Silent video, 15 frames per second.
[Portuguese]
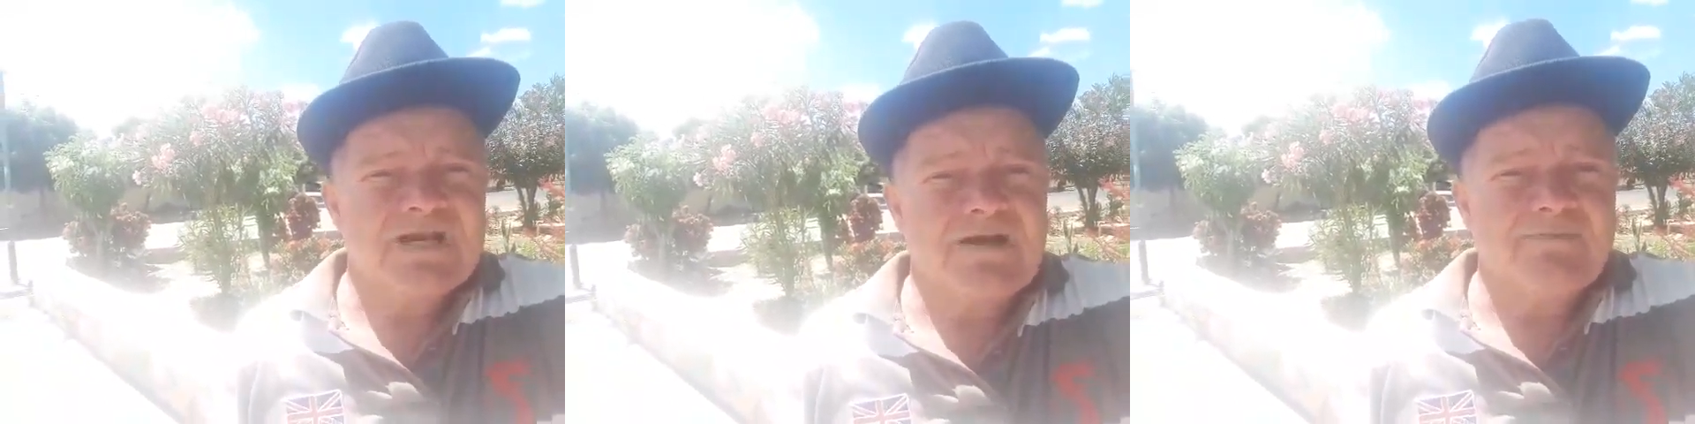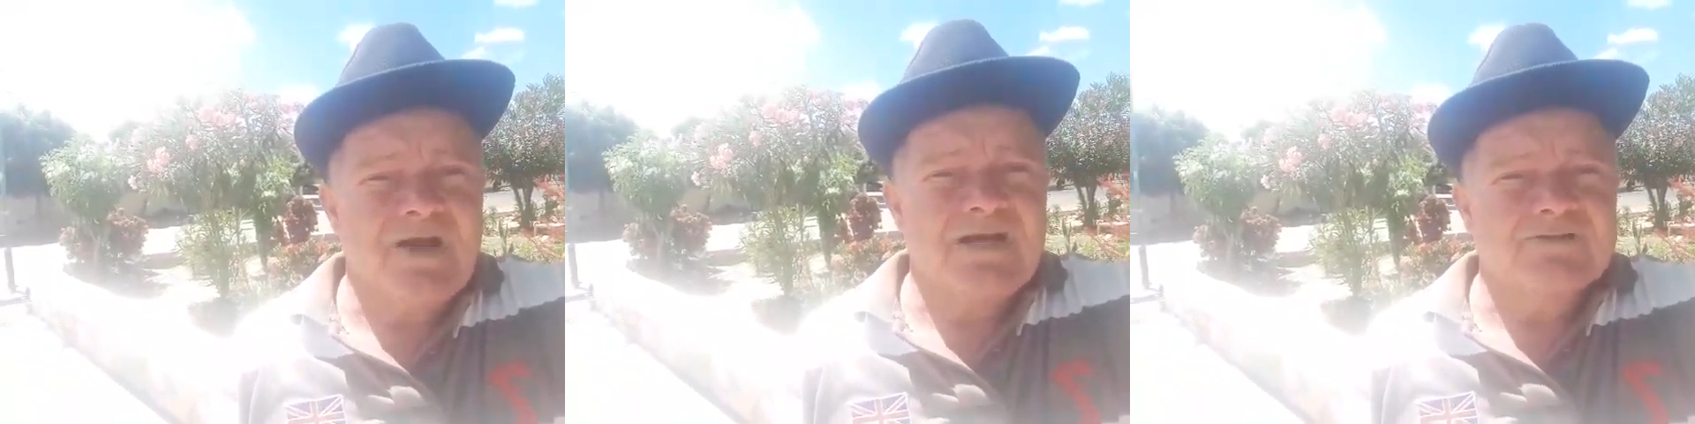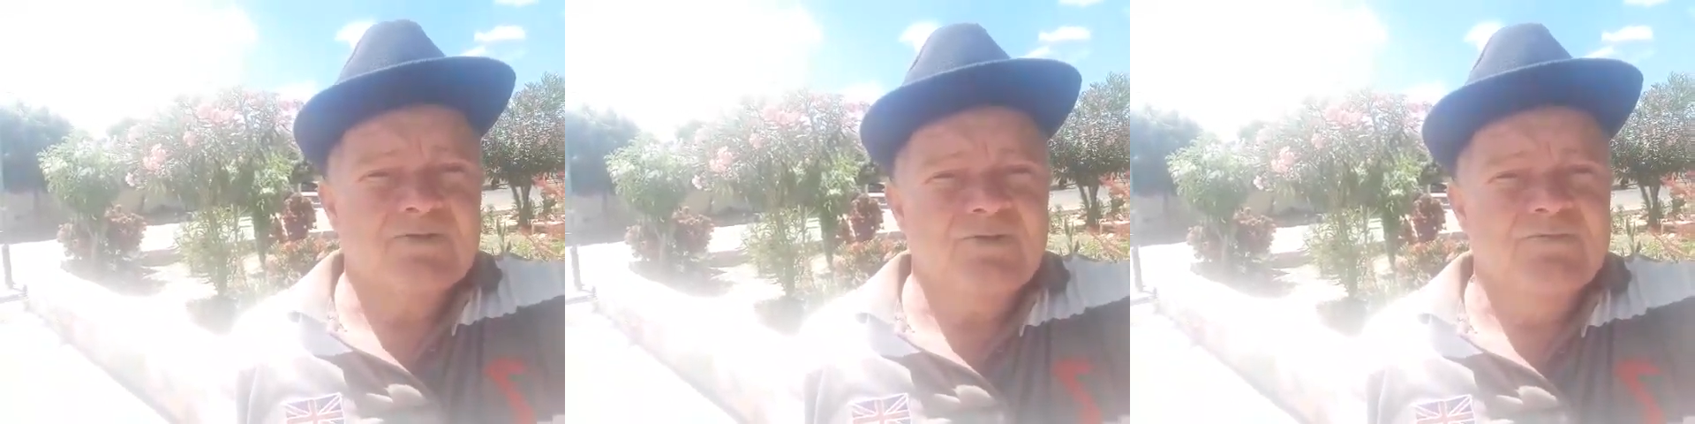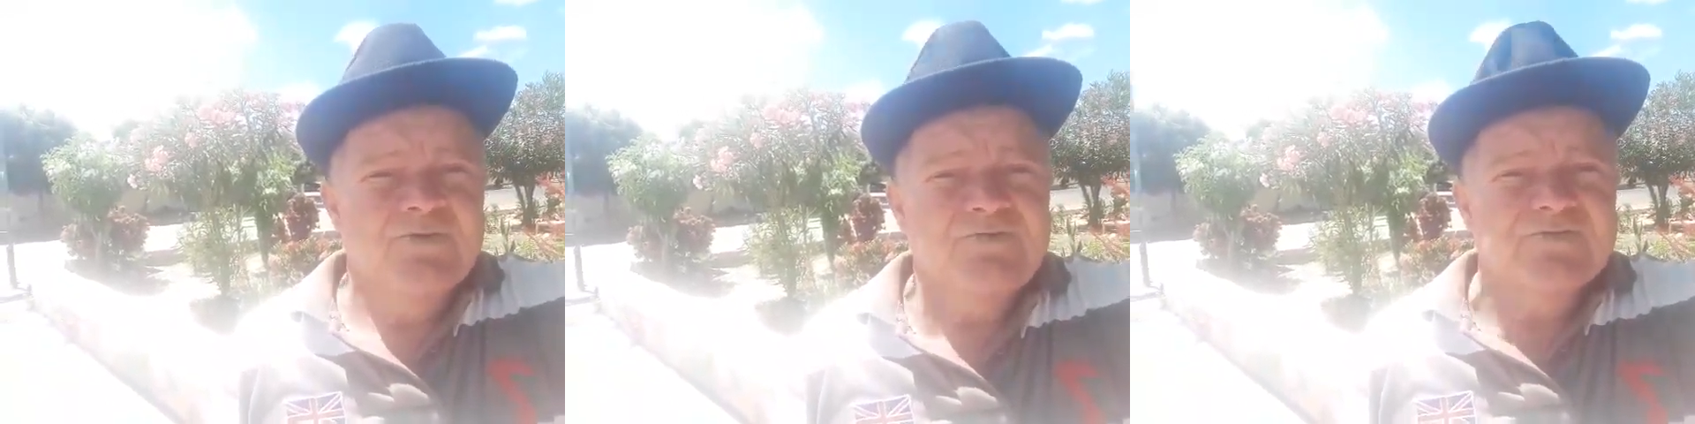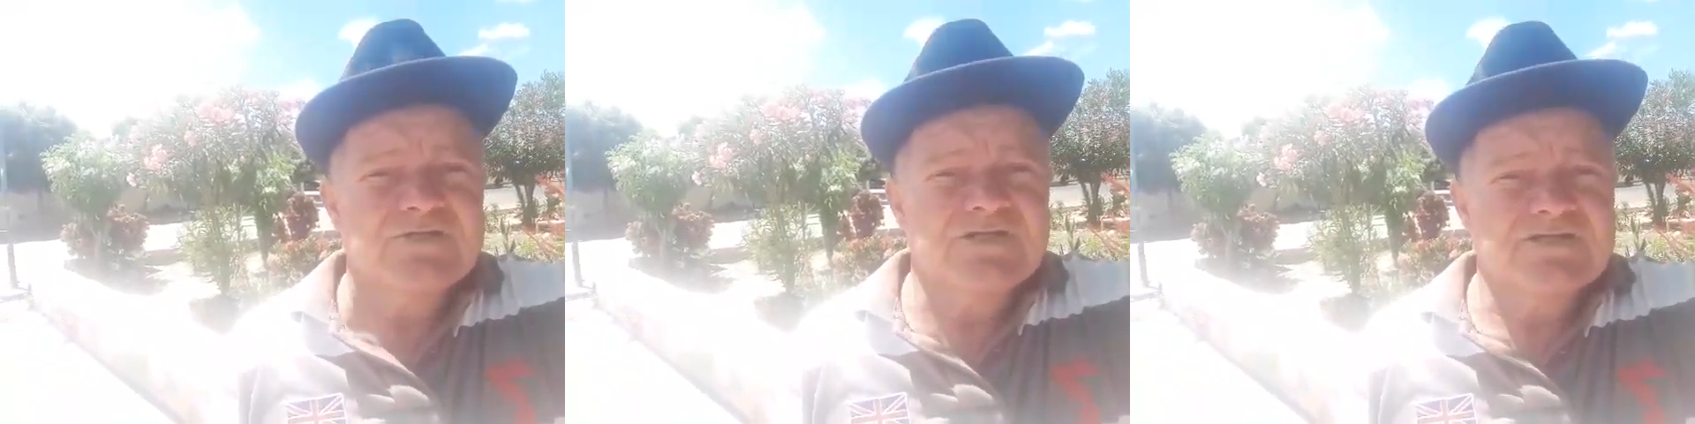trabalho de
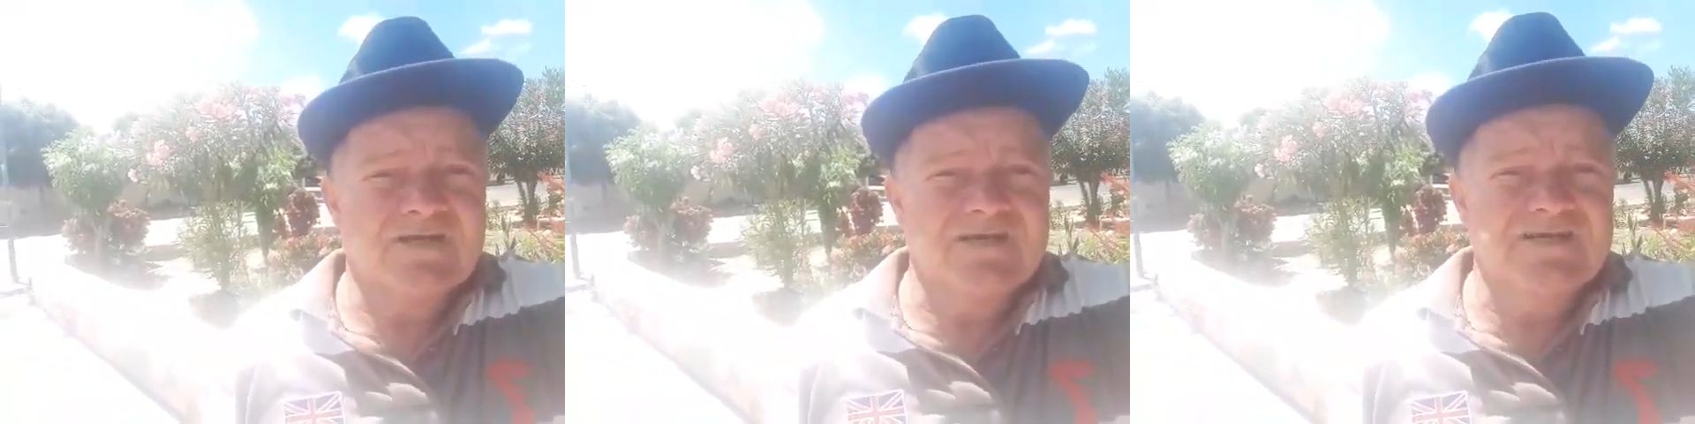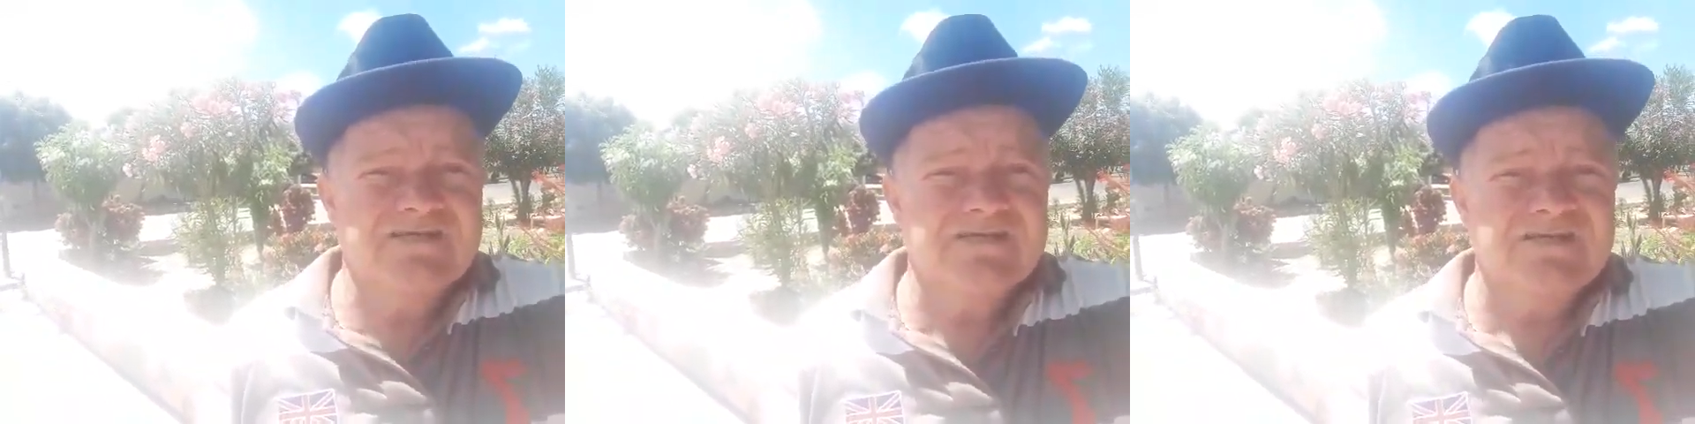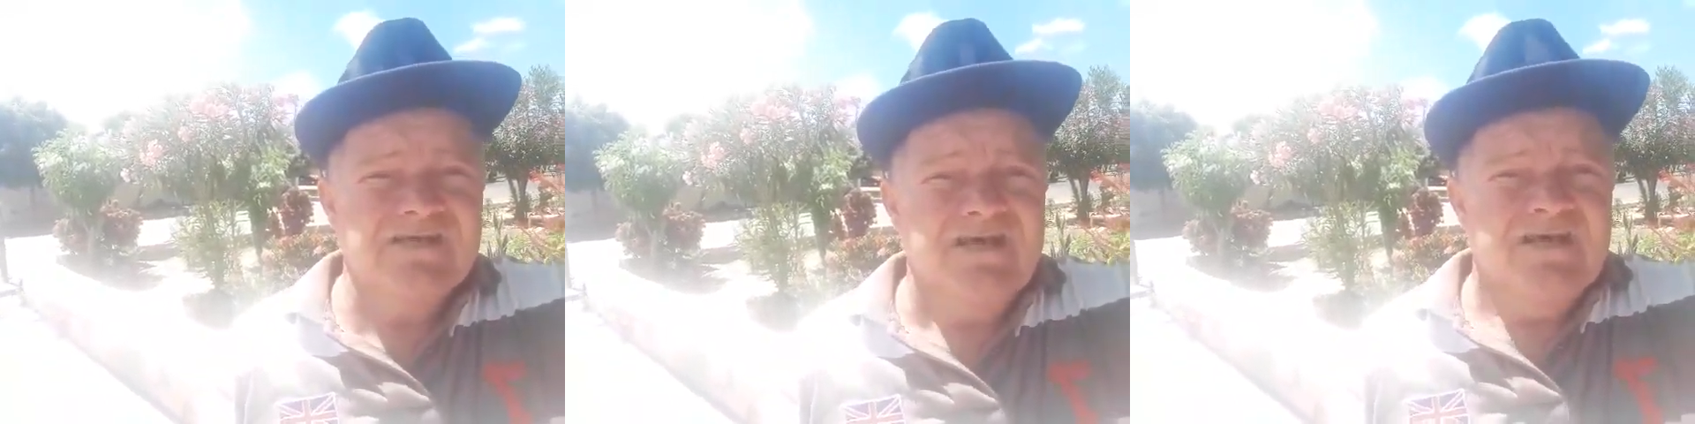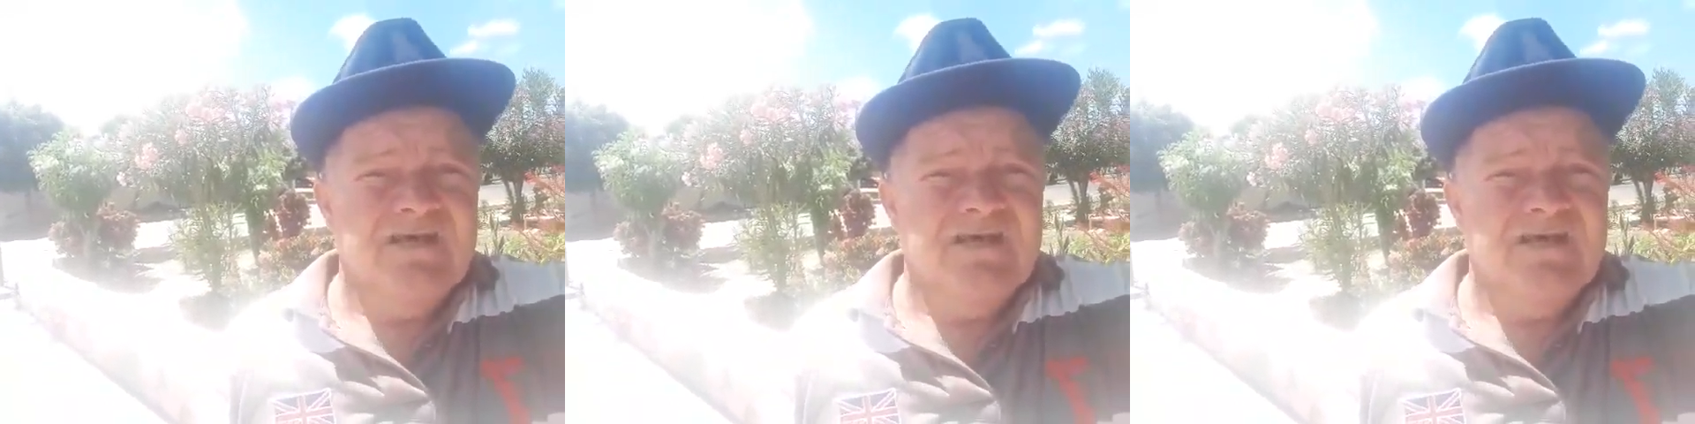2023,